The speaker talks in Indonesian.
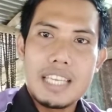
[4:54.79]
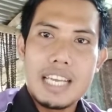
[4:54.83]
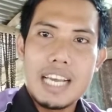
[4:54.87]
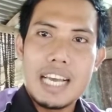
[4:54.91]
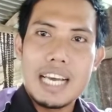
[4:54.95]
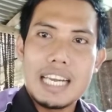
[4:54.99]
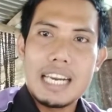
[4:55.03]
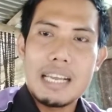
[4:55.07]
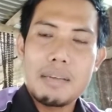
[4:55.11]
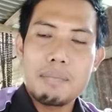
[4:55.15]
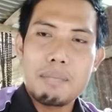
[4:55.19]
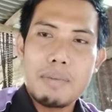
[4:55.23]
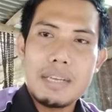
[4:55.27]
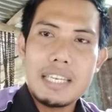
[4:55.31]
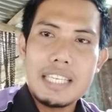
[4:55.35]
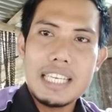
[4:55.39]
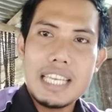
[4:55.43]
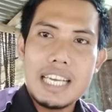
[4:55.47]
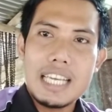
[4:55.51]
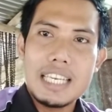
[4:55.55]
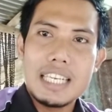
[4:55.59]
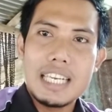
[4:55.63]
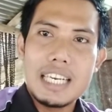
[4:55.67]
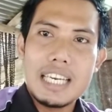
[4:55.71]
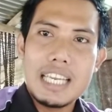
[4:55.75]

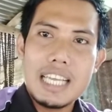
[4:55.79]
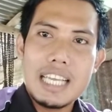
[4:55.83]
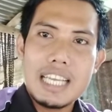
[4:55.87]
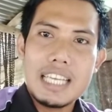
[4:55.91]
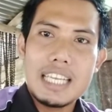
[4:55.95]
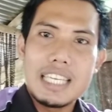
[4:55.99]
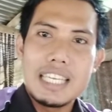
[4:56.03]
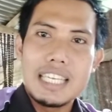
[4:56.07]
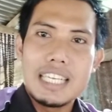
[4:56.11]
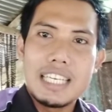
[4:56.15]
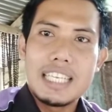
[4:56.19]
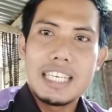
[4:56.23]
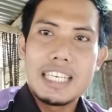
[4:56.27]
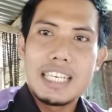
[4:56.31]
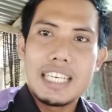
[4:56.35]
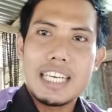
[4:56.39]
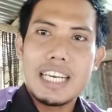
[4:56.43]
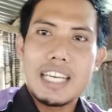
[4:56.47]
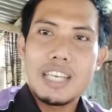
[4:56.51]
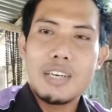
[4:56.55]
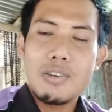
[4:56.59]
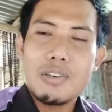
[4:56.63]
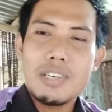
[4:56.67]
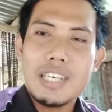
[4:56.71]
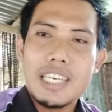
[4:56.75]
harapannya adalah
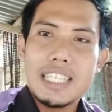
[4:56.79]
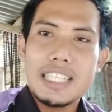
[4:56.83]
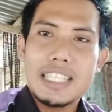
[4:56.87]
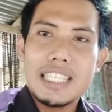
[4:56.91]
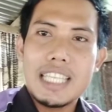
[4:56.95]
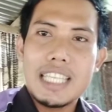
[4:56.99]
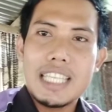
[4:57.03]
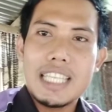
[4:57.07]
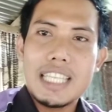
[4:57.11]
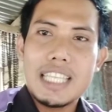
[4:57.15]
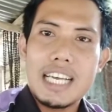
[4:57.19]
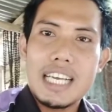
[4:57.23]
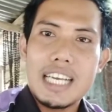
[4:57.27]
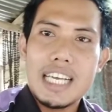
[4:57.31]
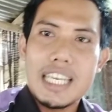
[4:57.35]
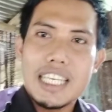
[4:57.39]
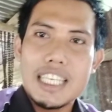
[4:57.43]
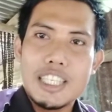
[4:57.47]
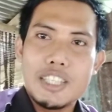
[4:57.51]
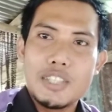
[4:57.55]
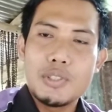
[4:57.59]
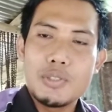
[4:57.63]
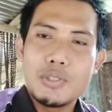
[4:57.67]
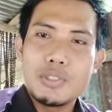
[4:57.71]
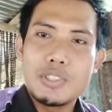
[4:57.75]
kalau kita
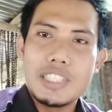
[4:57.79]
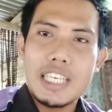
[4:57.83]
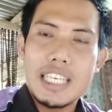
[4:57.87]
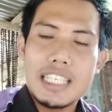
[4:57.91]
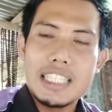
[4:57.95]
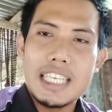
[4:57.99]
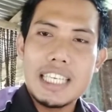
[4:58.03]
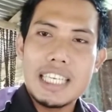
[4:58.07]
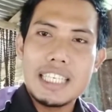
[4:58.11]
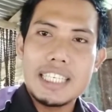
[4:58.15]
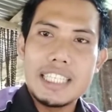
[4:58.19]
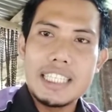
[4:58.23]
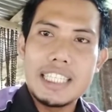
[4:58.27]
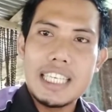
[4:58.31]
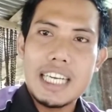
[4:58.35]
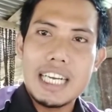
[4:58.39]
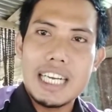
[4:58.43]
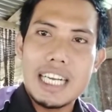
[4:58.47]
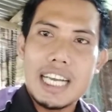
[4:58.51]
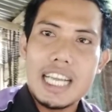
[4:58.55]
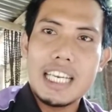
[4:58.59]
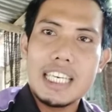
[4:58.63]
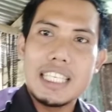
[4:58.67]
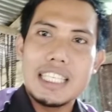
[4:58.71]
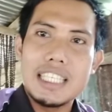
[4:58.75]
hitung saja tiga
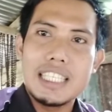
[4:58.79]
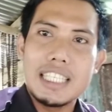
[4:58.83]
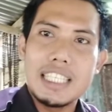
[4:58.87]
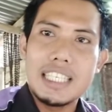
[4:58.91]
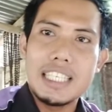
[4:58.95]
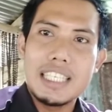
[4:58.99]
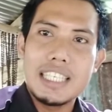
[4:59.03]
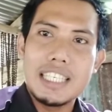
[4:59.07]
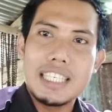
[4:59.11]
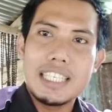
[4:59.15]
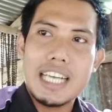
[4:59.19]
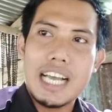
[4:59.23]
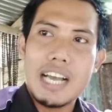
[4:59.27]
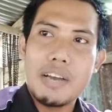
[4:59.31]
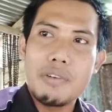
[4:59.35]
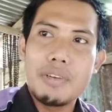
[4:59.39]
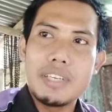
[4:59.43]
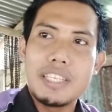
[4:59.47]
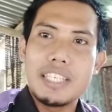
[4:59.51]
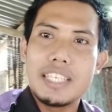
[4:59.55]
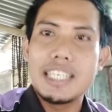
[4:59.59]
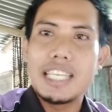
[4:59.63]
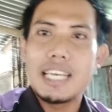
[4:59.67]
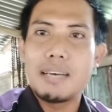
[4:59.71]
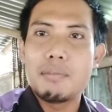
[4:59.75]
kali
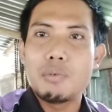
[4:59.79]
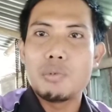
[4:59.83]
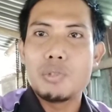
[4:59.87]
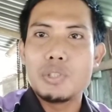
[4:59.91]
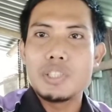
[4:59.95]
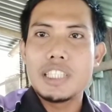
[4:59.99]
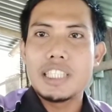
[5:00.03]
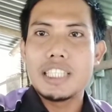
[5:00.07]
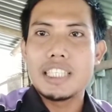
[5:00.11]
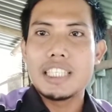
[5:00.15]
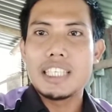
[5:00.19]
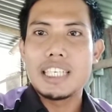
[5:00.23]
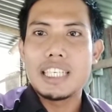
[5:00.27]
kawin tidak bunting